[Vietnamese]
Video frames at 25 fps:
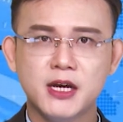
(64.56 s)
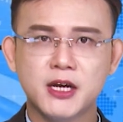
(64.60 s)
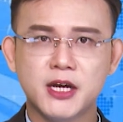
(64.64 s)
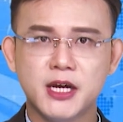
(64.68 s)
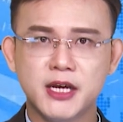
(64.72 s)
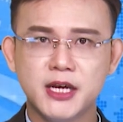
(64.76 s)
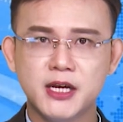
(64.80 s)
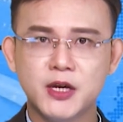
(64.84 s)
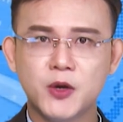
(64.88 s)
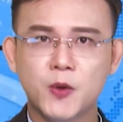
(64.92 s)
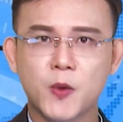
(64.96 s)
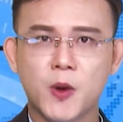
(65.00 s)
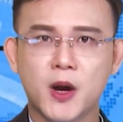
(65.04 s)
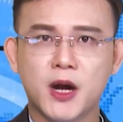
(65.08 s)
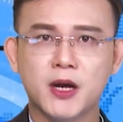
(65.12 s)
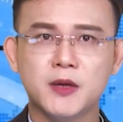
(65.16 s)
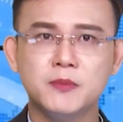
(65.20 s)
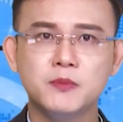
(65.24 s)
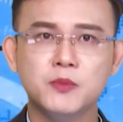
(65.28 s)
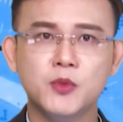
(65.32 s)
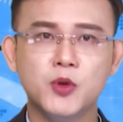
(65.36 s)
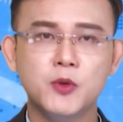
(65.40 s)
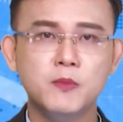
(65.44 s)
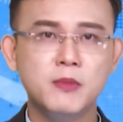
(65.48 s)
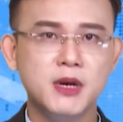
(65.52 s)
khiến
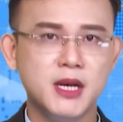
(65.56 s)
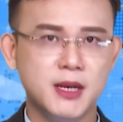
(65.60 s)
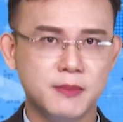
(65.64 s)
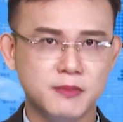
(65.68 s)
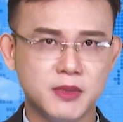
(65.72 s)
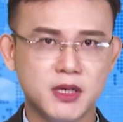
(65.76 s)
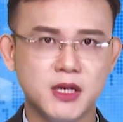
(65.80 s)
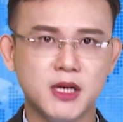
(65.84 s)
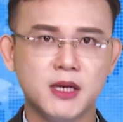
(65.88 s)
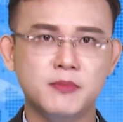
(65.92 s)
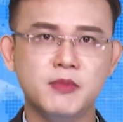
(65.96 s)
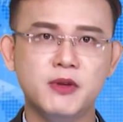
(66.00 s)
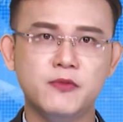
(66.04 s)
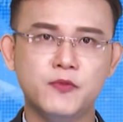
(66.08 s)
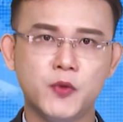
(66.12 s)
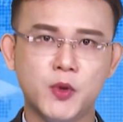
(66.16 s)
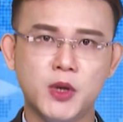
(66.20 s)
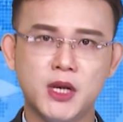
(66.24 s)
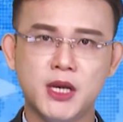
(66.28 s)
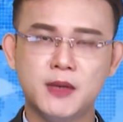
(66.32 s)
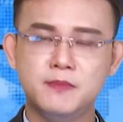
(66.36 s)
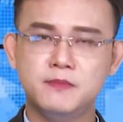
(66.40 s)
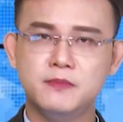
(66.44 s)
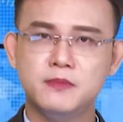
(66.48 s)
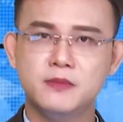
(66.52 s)
khoảng 45 người bị vùi
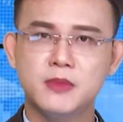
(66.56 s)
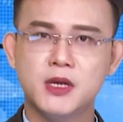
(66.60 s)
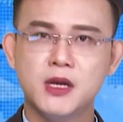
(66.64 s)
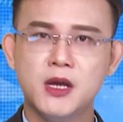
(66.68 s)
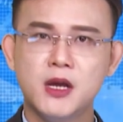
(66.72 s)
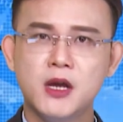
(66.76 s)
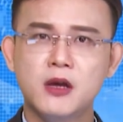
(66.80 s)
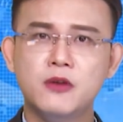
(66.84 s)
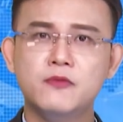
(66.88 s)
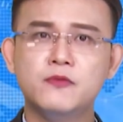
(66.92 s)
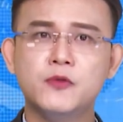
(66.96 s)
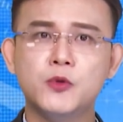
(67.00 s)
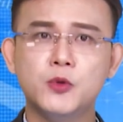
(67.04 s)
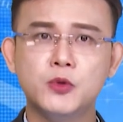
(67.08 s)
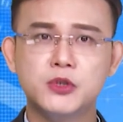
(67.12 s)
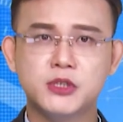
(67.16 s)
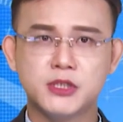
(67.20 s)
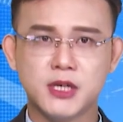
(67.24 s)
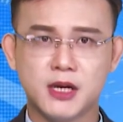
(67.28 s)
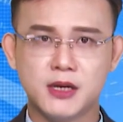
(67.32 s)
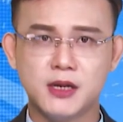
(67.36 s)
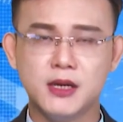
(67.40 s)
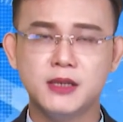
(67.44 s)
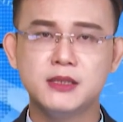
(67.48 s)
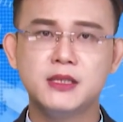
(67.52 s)
lấp, Vụ
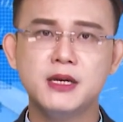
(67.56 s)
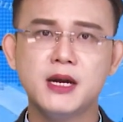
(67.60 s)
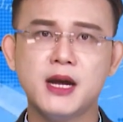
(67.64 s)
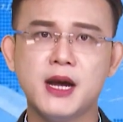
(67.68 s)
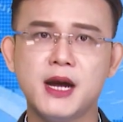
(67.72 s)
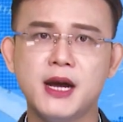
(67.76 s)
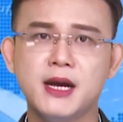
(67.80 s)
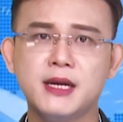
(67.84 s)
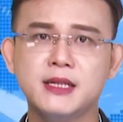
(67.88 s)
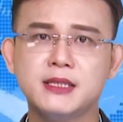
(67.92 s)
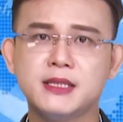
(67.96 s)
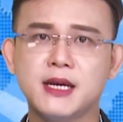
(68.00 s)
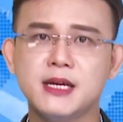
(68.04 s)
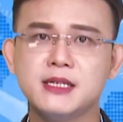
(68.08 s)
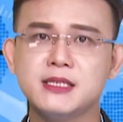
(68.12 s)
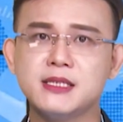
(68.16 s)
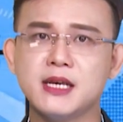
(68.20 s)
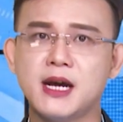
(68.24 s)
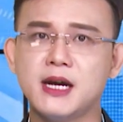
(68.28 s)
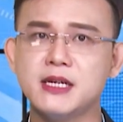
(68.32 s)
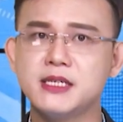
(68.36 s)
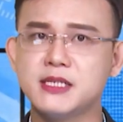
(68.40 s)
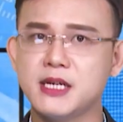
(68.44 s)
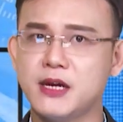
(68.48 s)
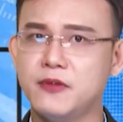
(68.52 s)
sạt lở thứ hai tại
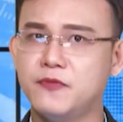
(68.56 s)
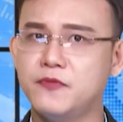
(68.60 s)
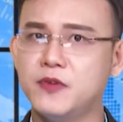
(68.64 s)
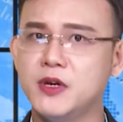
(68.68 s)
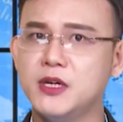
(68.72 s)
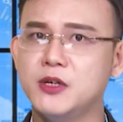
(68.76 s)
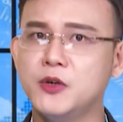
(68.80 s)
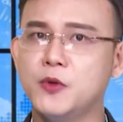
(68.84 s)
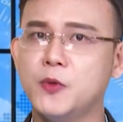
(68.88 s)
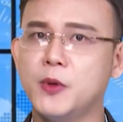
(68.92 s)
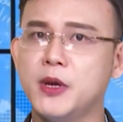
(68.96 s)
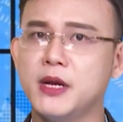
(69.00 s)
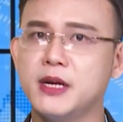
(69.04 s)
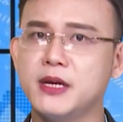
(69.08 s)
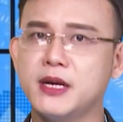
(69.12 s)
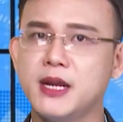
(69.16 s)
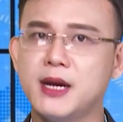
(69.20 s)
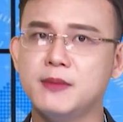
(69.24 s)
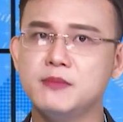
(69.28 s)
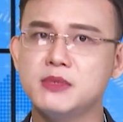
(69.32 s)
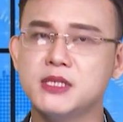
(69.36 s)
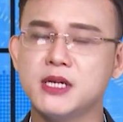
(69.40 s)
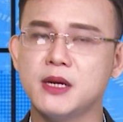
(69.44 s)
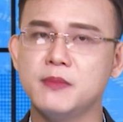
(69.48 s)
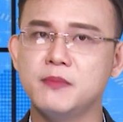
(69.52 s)
xã Trà Vân, huyện
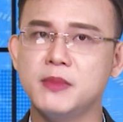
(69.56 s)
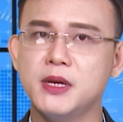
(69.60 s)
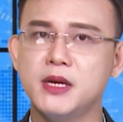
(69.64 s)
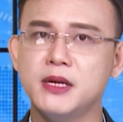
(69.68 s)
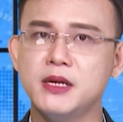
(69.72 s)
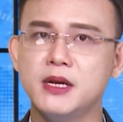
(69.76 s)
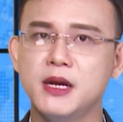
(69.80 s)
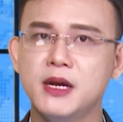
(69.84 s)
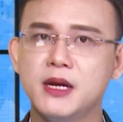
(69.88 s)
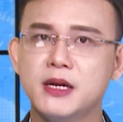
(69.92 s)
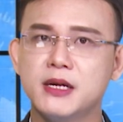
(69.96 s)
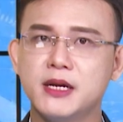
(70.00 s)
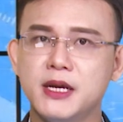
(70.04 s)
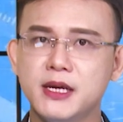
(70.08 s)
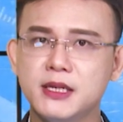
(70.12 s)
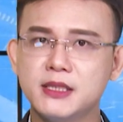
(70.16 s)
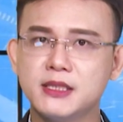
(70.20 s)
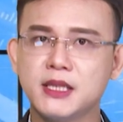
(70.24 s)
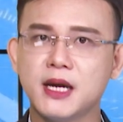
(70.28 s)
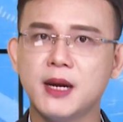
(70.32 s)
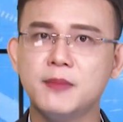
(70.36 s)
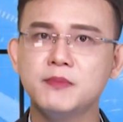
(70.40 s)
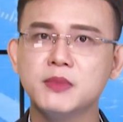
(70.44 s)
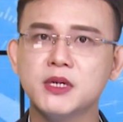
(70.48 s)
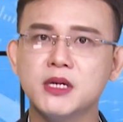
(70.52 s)
Nam Trà My khiến
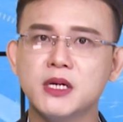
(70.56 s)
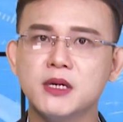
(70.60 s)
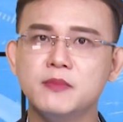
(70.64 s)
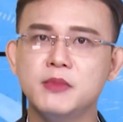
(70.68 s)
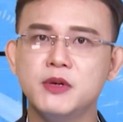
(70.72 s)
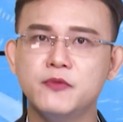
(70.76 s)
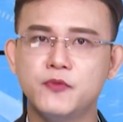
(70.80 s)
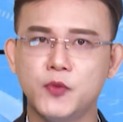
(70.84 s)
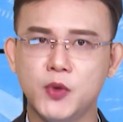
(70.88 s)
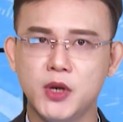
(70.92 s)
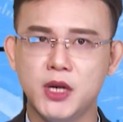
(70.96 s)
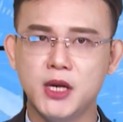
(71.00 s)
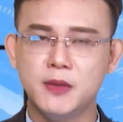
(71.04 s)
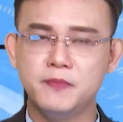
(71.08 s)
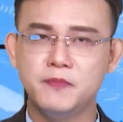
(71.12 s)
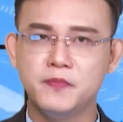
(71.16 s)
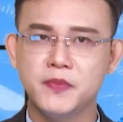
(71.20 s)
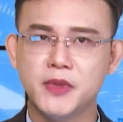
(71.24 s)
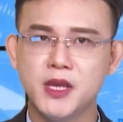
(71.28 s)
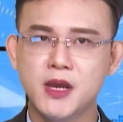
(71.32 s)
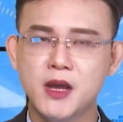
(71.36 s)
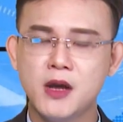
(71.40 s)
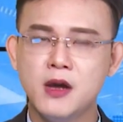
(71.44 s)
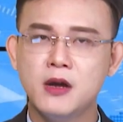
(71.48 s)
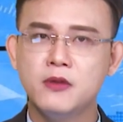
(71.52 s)
8 người bị vùi lấp
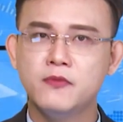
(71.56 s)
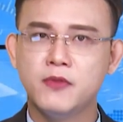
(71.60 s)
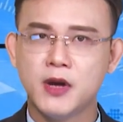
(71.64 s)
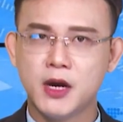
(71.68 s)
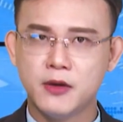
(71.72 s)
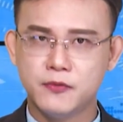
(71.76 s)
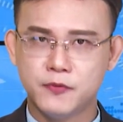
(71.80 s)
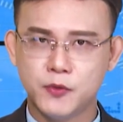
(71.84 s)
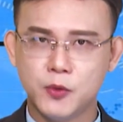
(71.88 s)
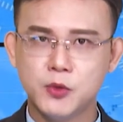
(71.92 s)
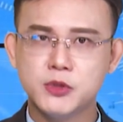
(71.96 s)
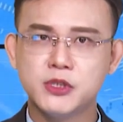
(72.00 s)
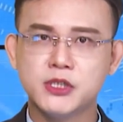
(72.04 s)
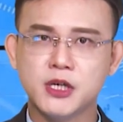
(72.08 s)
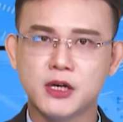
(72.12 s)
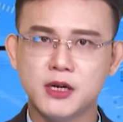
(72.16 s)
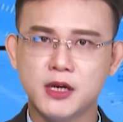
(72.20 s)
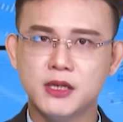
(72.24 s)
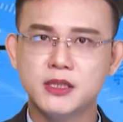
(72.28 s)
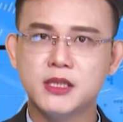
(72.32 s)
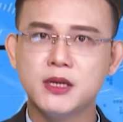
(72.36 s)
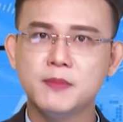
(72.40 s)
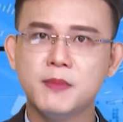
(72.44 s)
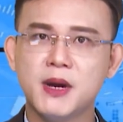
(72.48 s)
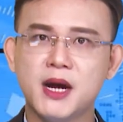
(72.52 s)
và vụ sạt
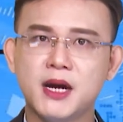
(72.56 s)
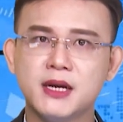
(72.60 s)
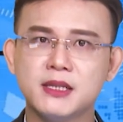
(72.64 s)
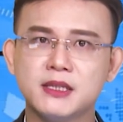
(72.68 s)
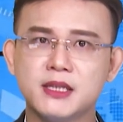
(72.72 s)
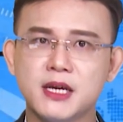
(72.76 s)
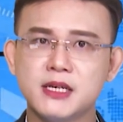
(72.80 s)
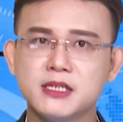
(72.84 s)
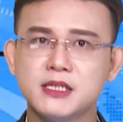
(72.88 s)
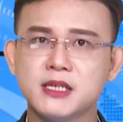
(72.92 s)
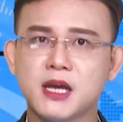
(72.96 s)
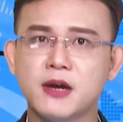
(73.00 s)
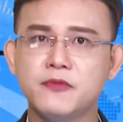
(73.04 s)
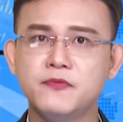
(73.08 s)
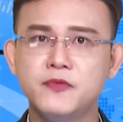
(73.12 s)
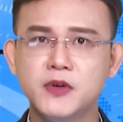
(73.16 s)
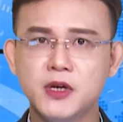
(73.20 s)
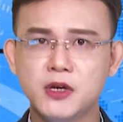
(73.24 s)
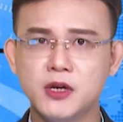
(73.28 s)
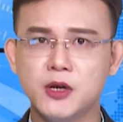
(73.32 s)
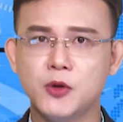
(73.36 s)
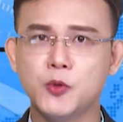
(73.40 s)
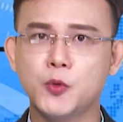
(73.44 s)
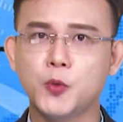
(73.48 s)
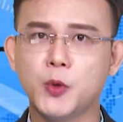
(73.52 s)
lở thứ ba tại xã
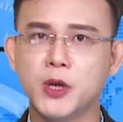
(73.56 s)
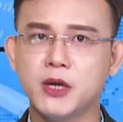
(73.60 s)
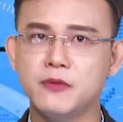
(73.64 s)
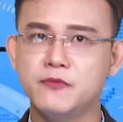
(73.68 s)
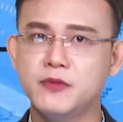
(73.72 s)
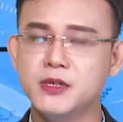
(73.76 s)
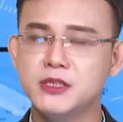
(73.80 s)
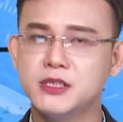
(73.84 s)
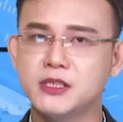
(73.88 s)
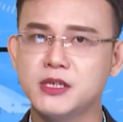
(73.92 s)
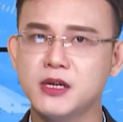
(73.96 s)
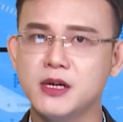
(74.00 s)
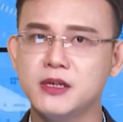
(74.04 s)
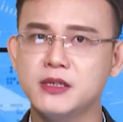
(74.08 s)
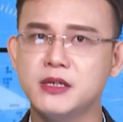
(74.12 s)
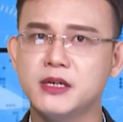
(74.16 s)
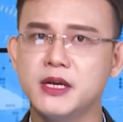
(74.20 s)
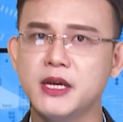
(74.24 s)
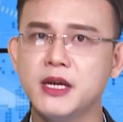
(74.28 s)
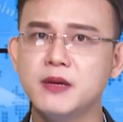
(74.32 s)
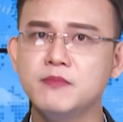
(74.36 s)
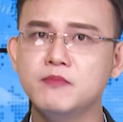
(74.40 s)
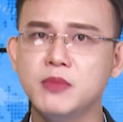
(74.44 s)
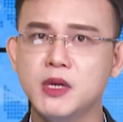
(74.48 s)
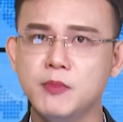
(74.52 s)
Phước Lộc, huyện Phước Sơn
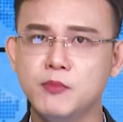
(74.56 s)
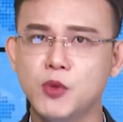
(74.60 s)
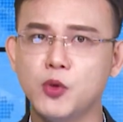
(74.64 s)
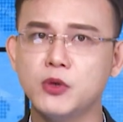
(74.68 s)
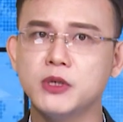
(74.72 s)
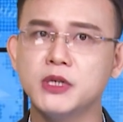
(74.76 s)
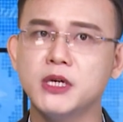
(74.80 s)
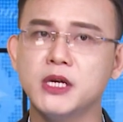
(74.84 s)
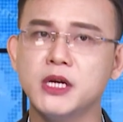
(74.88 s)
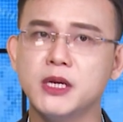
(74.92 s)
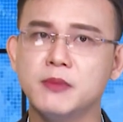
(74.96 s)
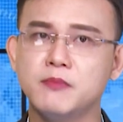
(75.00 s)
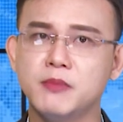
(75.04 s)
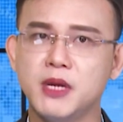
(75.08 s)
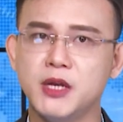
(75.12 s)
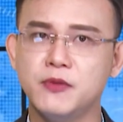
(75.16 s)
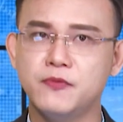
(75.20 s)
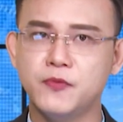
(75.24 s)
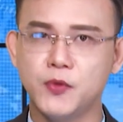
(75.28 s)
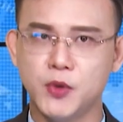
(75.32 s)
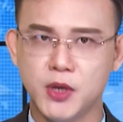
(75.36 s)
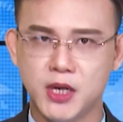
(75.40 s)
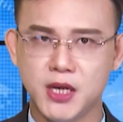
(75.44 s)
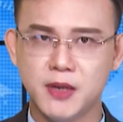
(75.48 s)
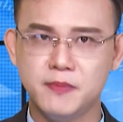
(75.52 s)
khiến 11 người bị
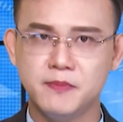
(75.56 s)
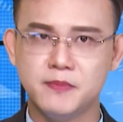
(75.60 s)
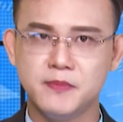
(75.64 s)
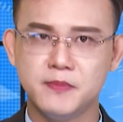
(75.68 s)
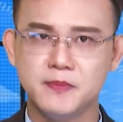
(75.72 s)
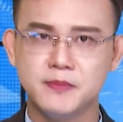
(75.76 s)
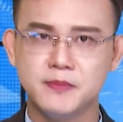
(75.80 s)
vùi lấp.